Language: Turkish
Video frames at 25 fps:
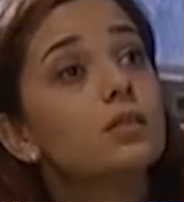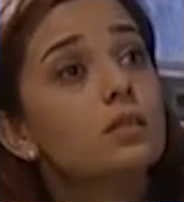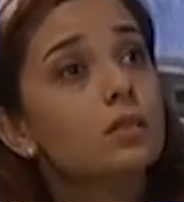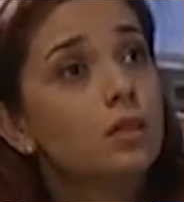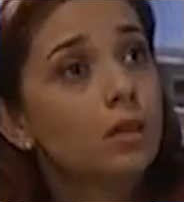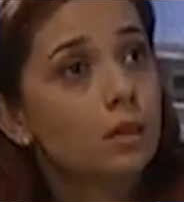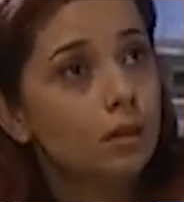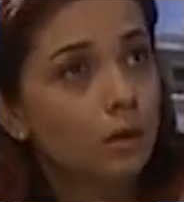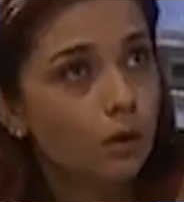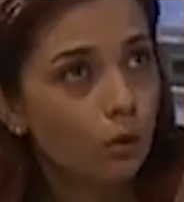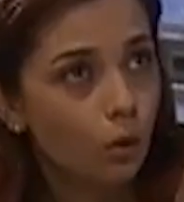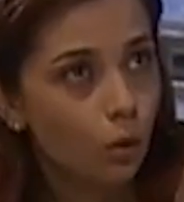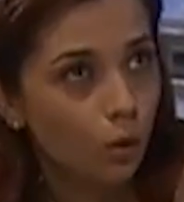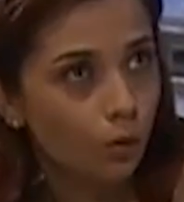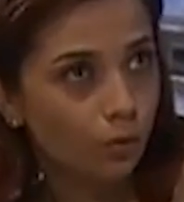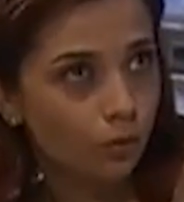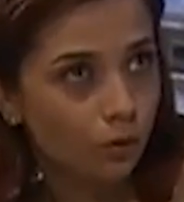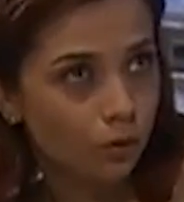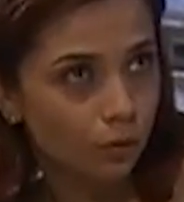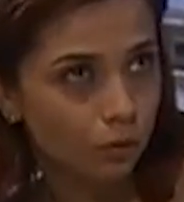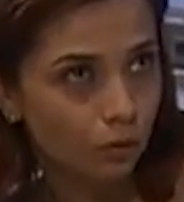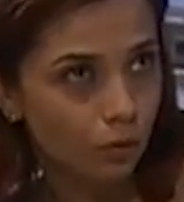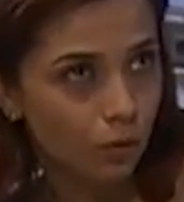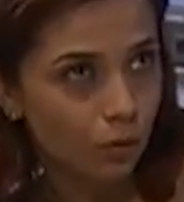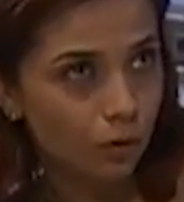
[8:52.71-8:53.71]
seni
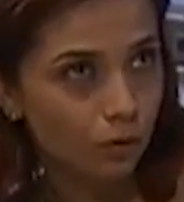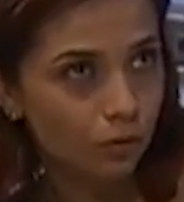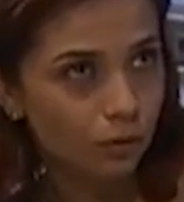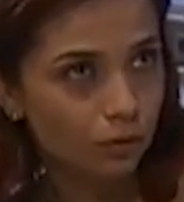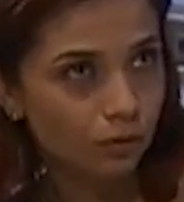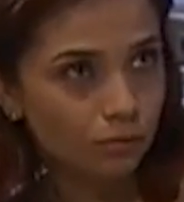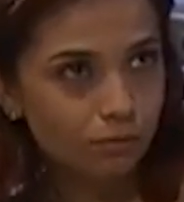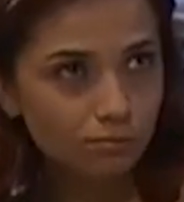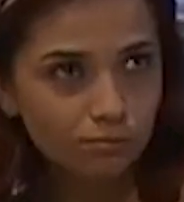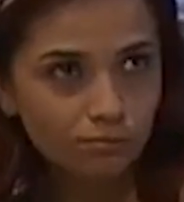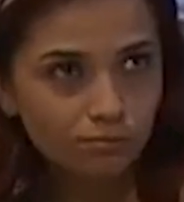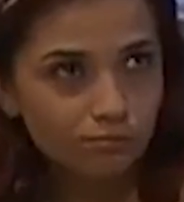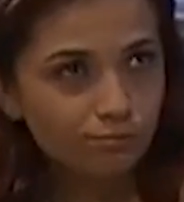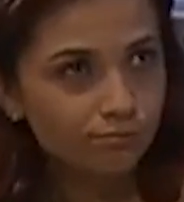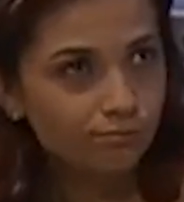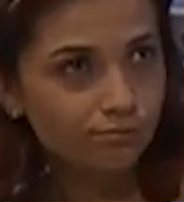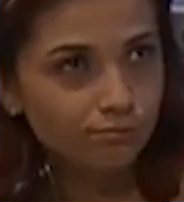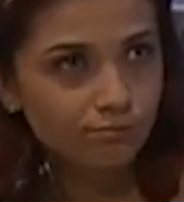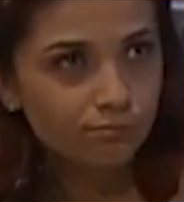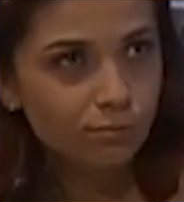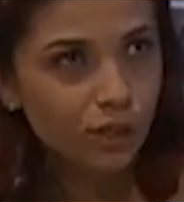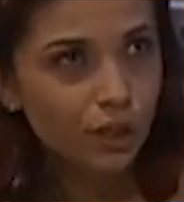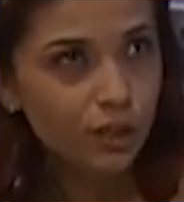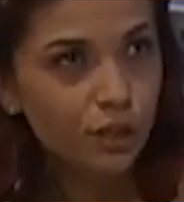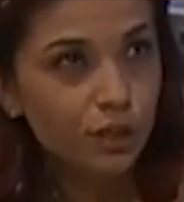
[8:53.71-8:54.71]
kovalıyor.
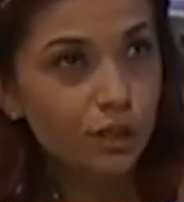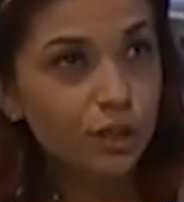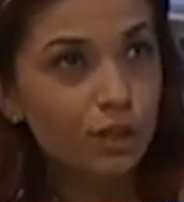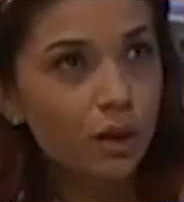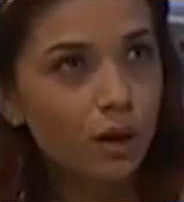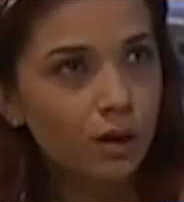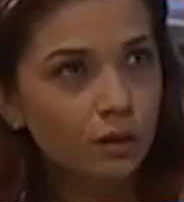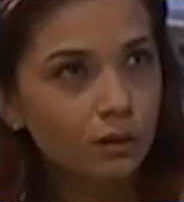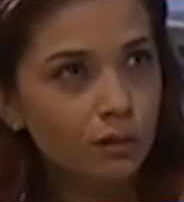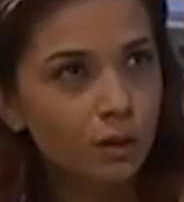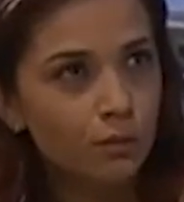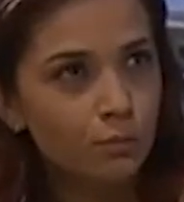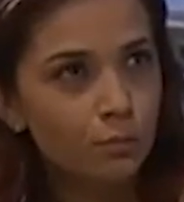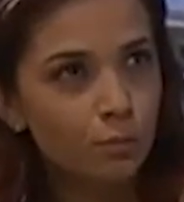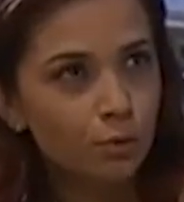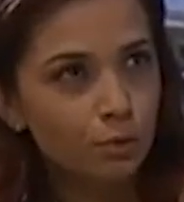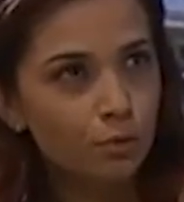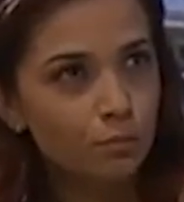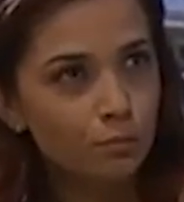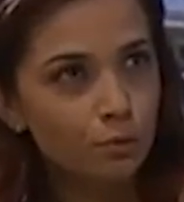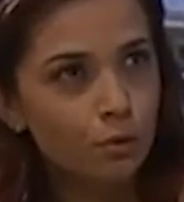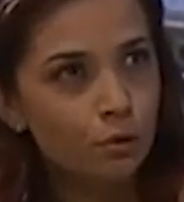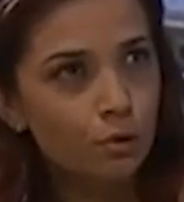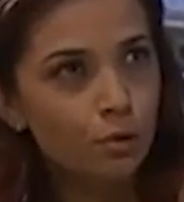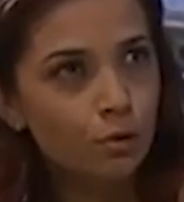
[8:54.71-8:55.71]
Hiç
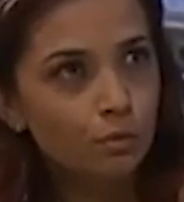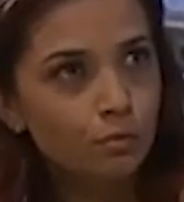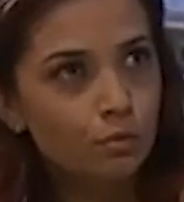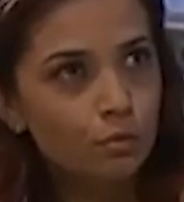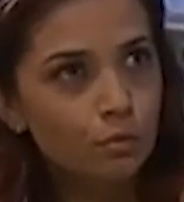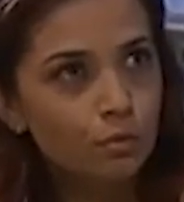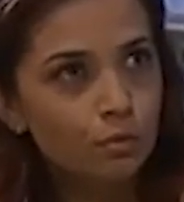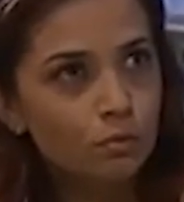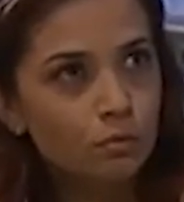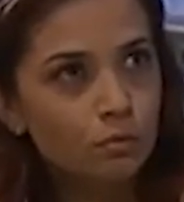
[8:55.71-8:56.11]
anlamıyorum biliyor